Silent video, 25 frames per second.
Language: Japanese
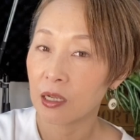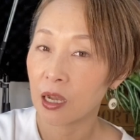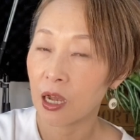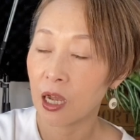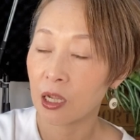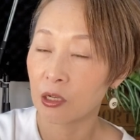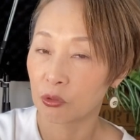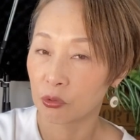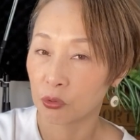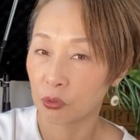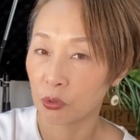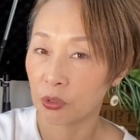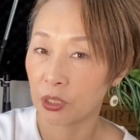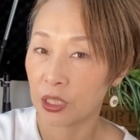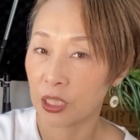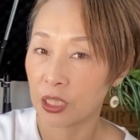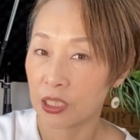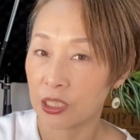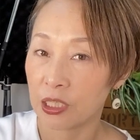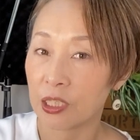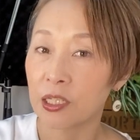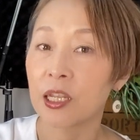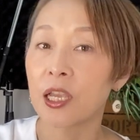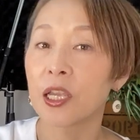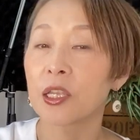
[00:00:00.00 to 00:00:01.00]
ある時
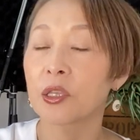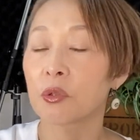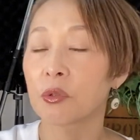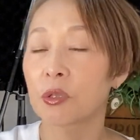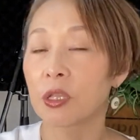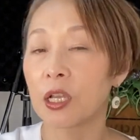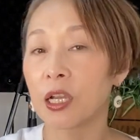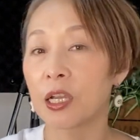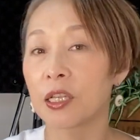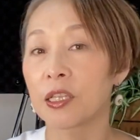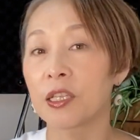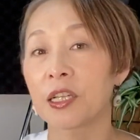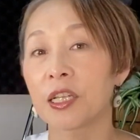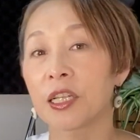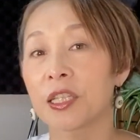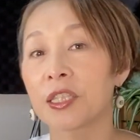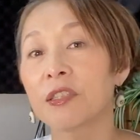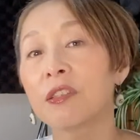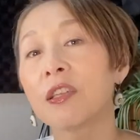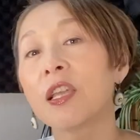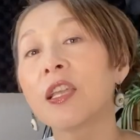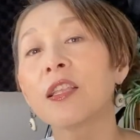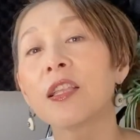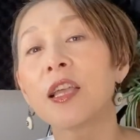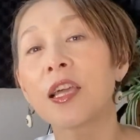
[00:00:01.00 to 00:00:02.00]
じゃないとなかなか
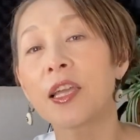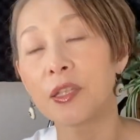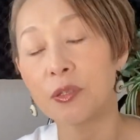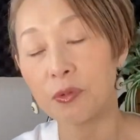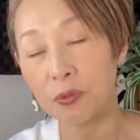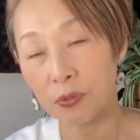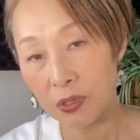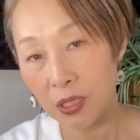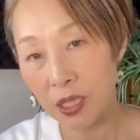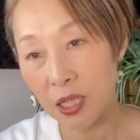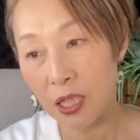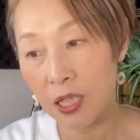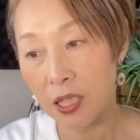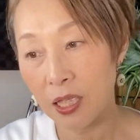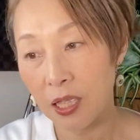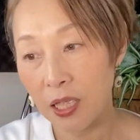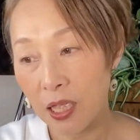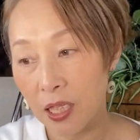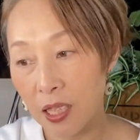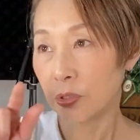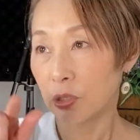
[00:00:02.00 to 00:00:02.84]
吸えないので